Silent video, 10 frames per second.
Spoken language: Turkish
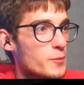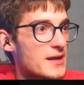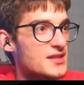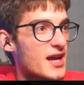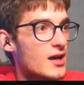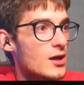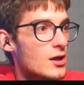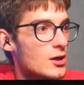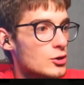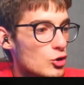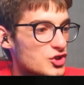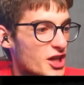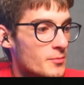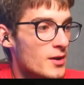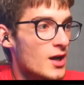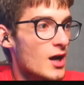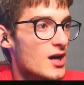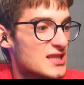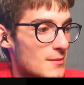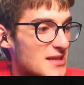beynine. Dostlarım
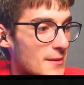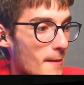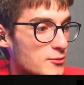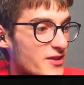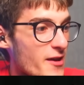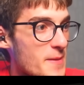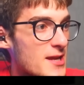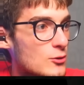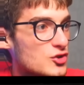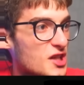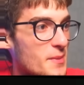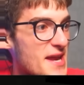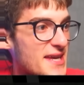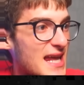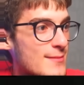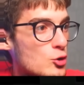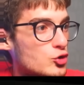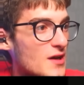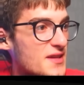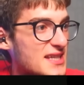Samantha bak bu sefer beni dostlarım beni engellemiyor.
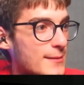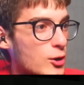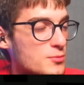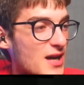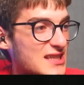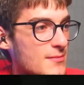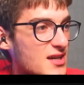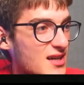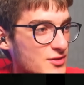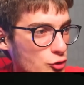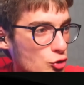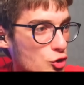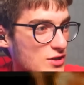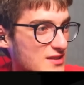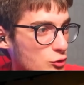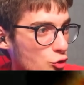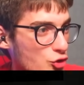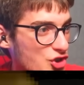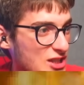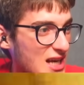Şu anda gidebiliyorum. Daha demin kızdı çünkü sesi duydunuz. Çığlık